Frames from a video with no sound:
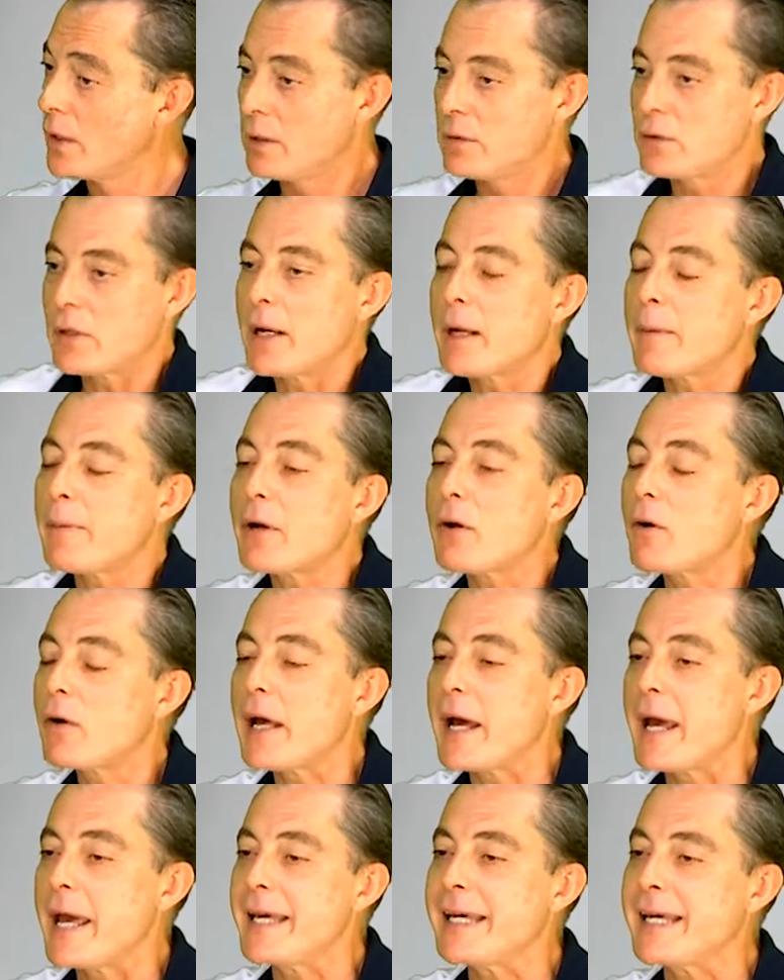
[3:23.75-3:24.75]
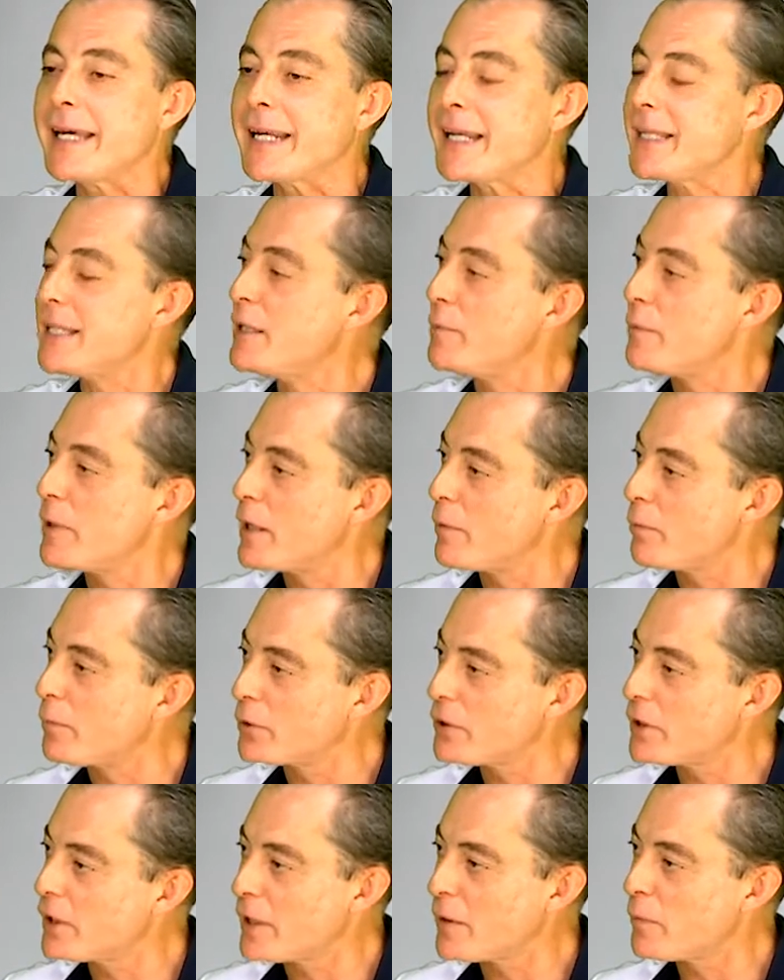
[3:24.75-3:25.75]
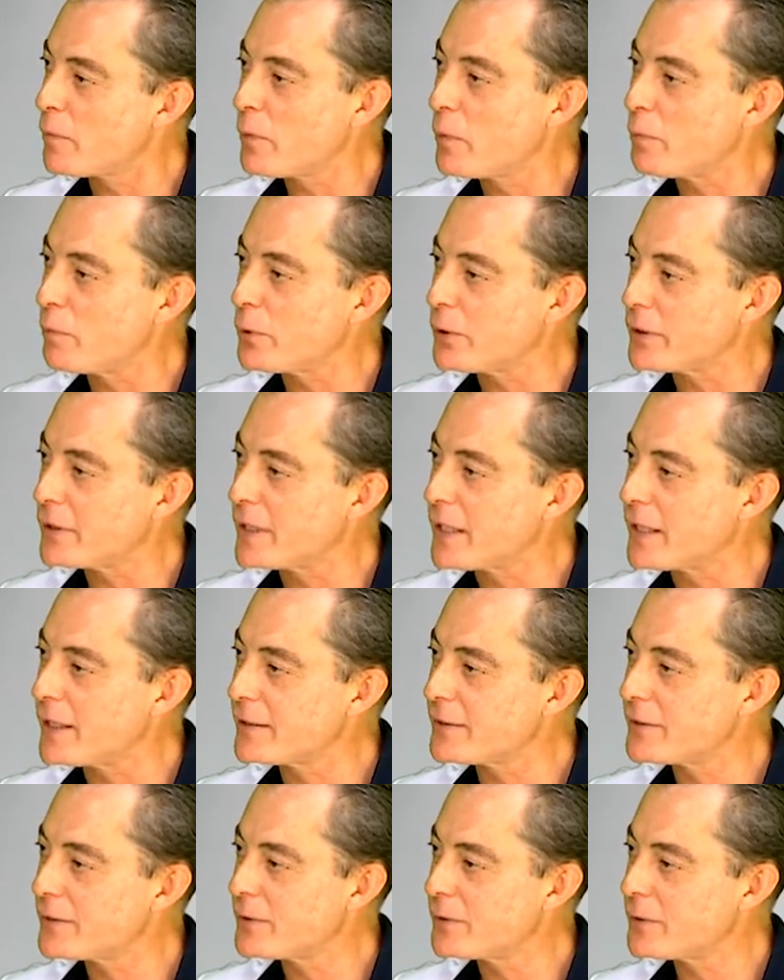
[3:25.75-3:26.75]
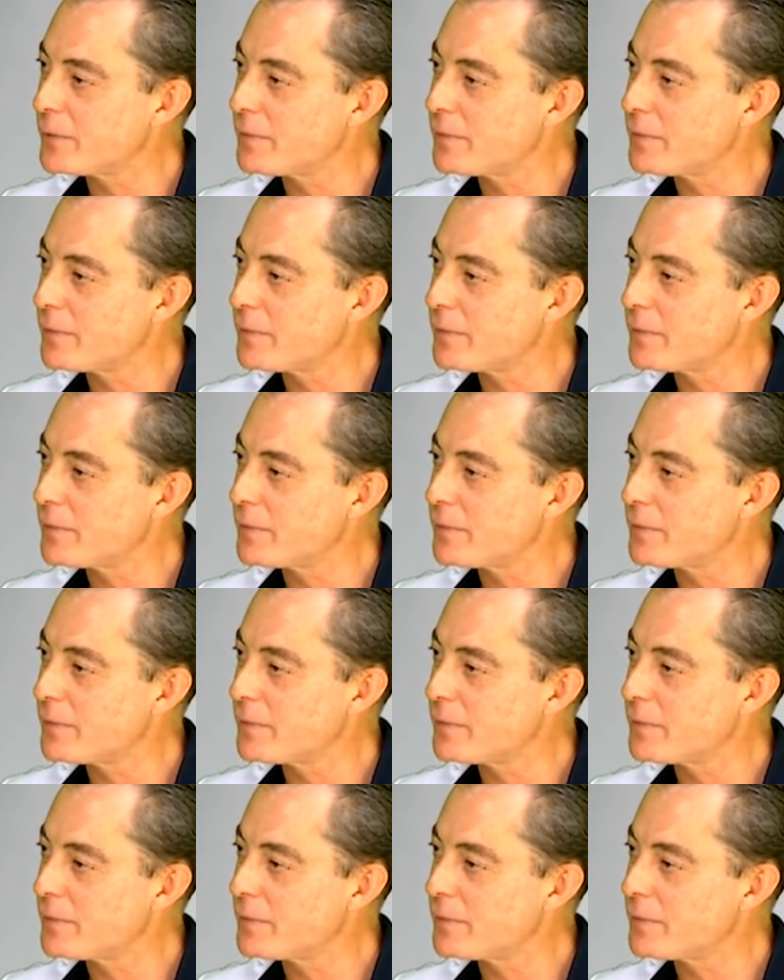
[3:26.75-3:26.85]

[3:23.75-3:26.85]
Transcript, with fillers: Cioè, la parola è incredibile il potere che può portare. Insomma.